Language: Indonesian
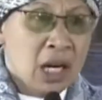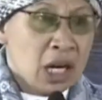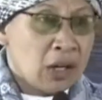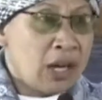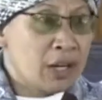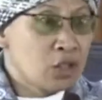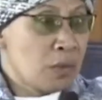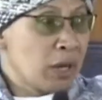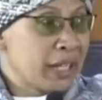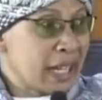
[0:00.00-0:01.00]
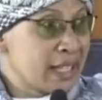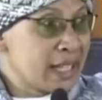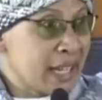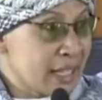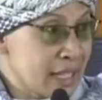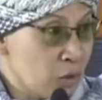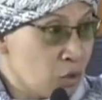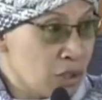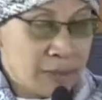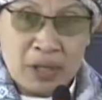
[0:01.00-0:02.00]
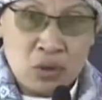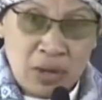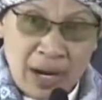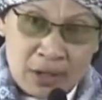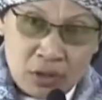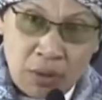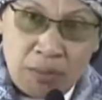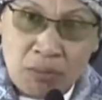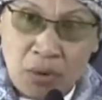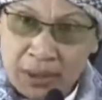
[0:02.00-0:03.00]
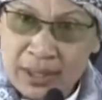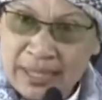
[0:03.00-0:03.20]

kalau anda sudah mulai gengsi-gengsian urusan baju anda sombong